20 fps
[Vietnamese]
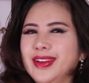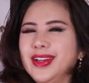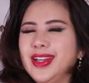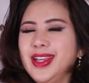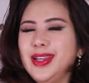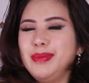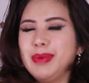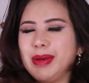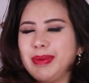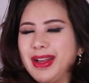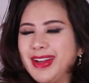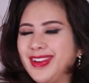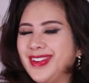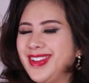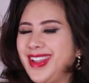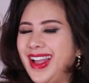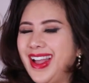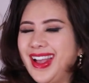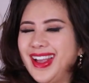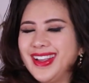khi mà bạn có
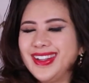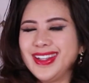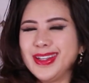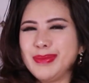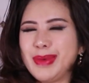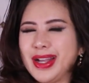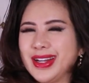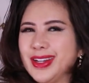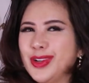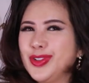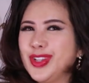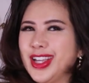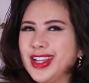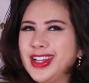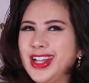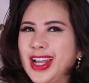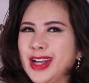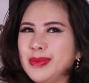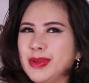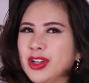thai thì bạn đâu thể
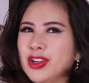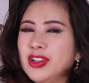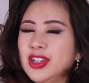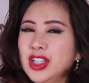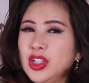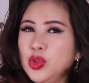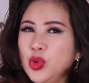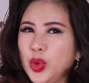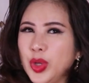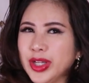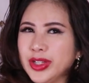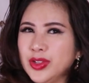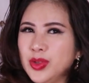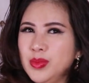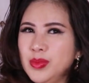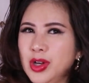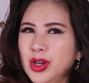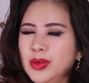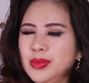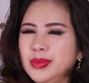nào mà có kinh nguyệt
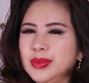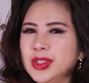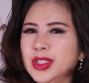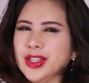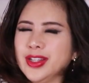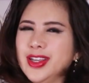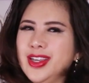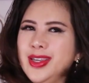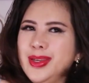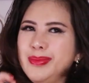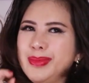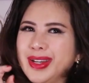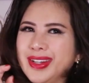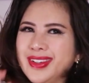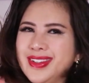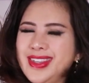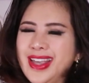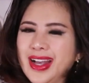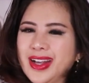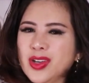đúng không khi mà
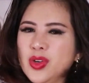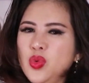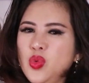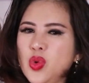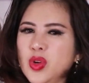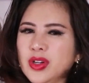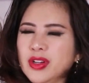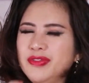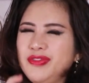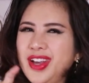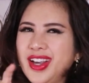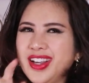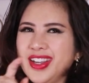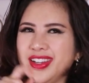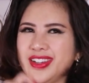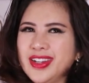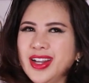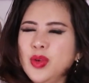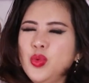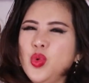nó giặt cái quần nó phát hiện
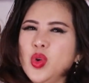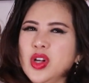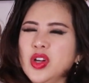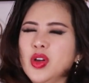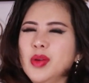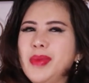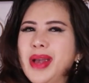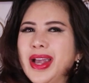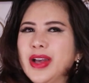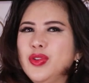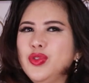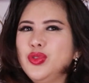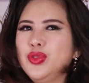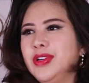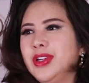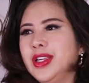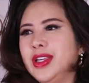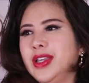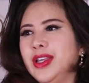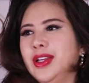ra quần có máu có
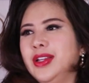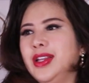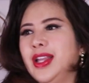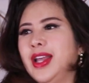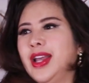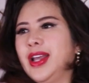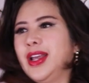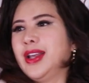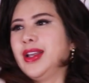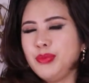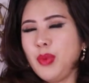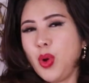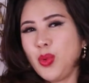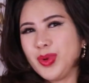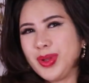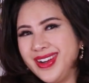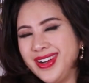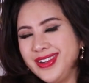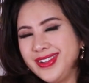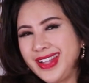nghĩa là một
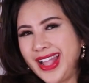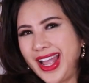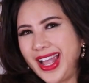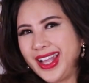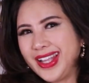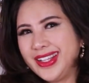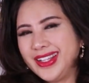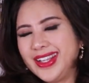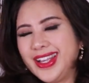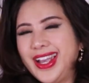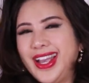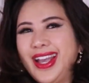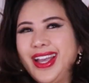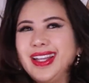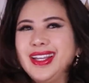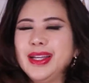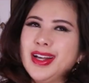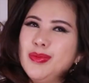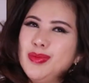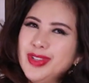là hư thai
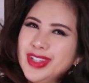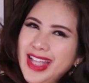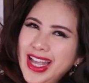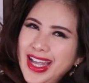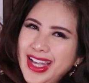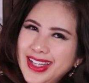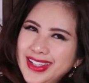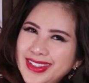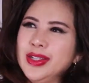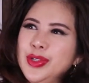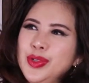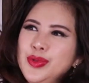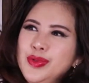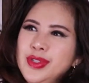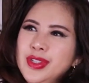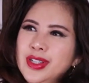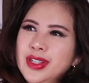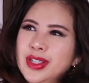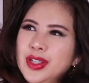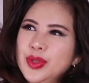hai là không có thai nếu
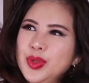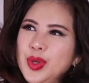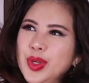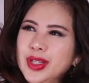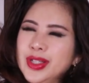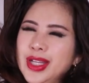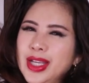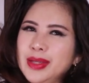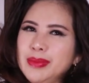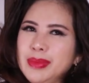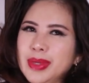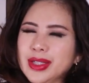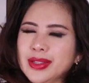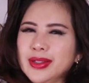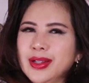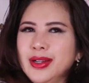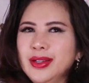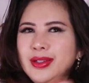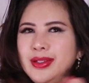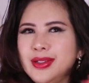như cái chuyện này mà
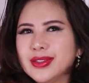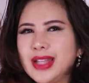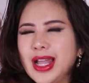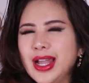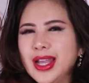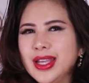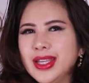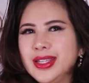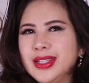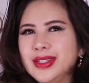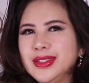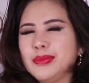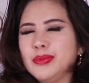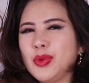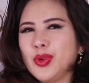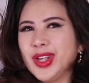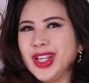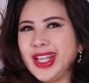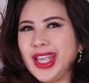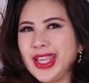tới tay
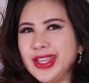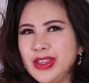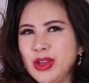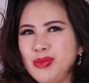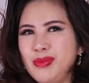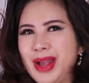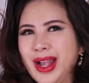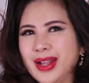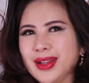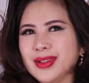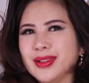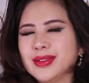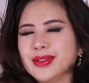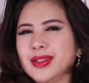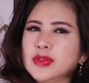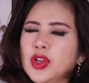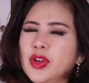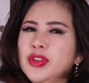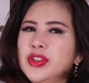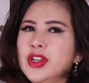một cái kẻ giấu mặt
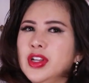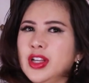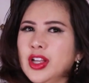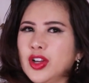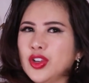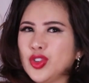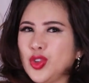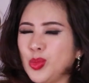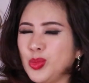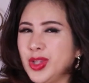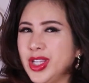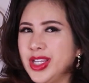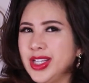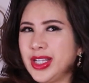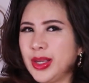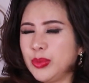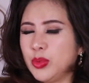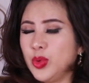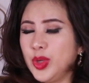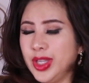coi như là tụng liên
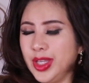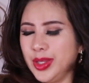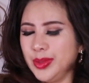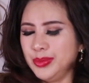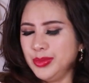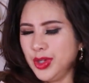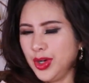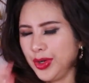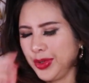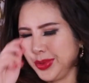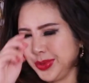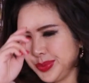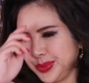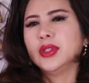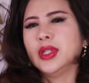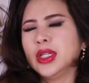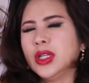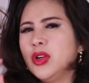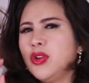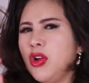gặp nguy hiểm rồi
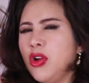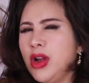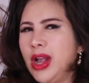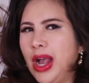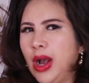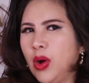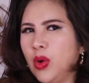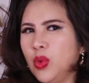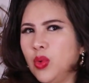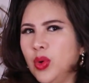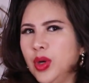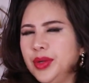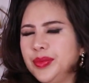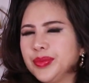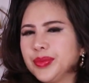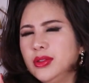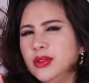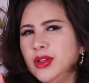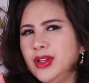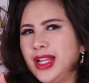thì cái con hầu á
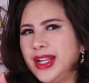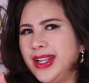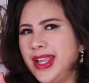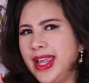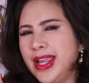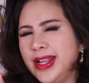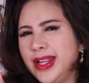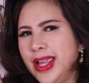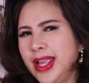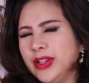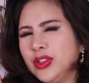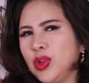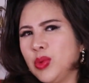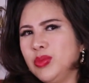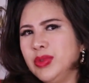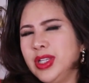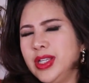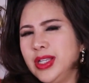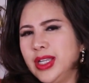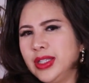nó đã ghen ghét tụng
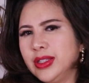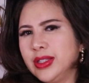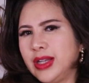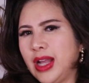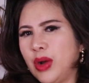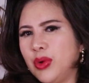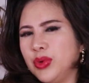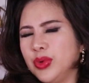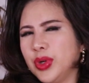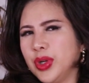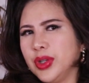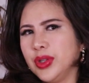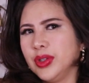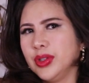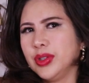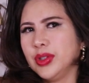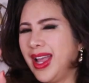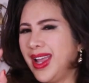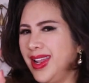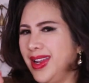liên ngay từ đầu rồi
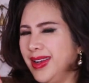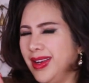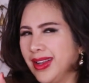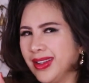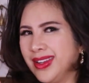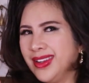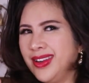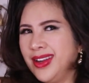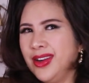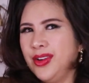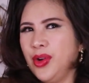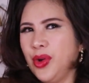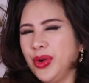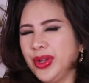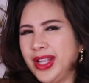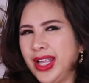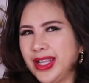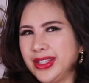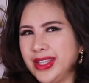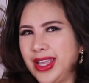đấy là cái cơ hội
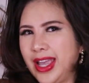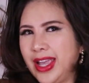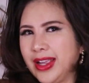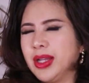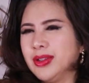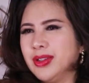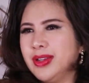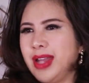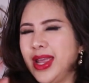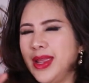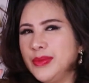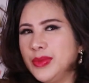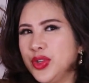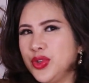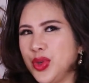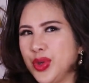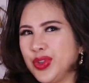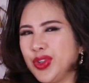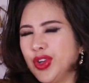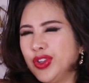ngàn vàng nó đem cái
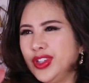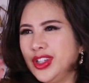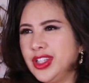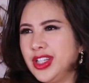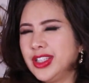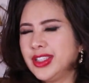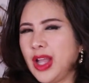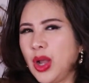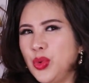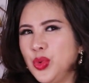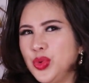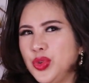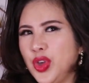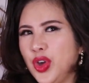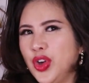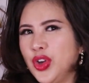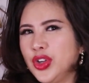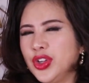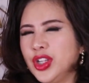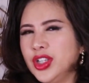chuyện đó nó đi tâu
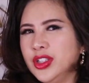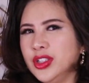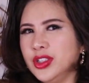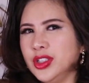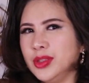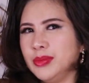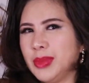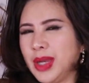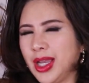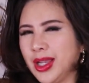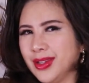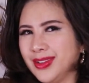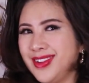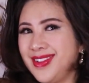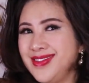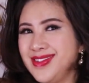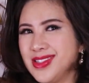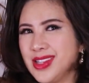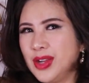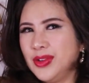cho cái người mà
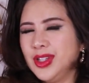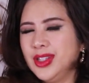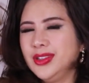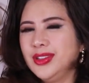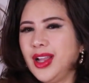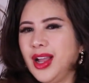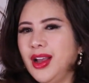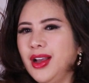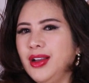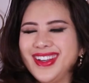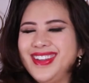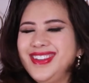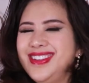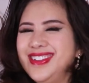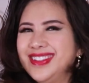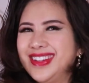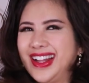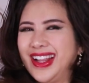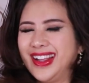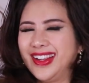đứng sau lưng nó y
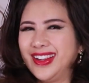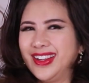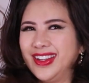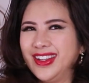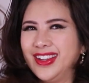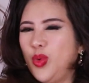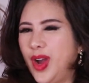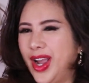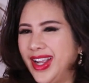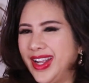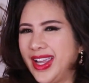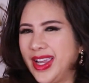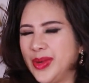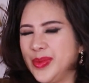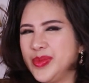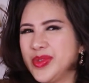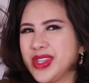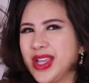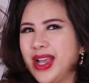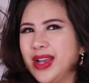như rằng qua ngày
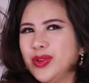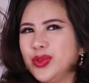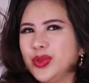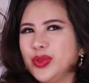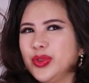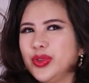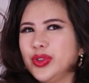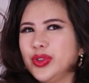hôm sau